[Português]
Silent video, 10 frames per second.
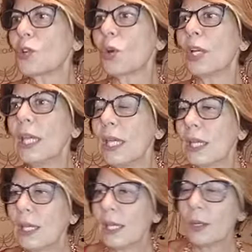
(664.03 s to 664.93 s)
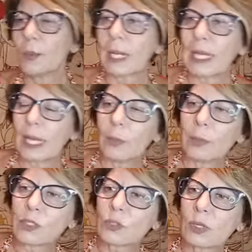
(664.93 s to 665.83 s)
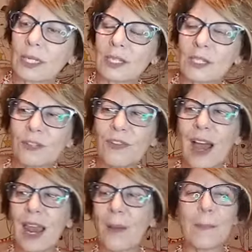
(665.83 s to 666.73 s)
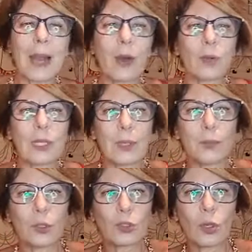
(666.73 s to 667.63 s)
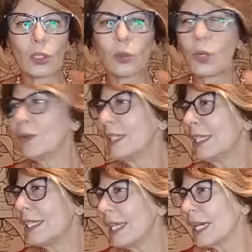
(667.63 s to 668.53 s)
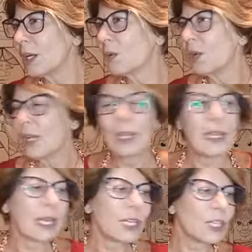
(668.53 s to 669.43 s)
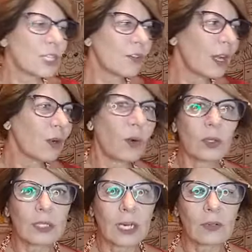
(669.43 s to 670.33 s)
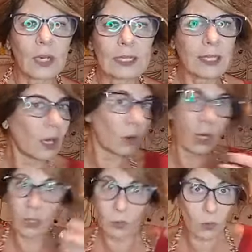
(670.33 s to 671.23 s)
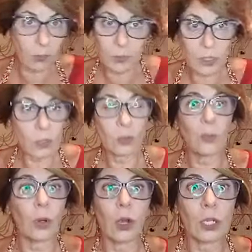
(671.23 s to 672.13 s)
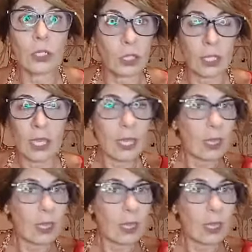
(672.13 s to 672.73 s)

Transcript: sorrir para aquela pessoa que a gente fala mal o tempo todo, o ano inteiro? E aí a gente vai encontrar no Natal, agora no Covid não pode.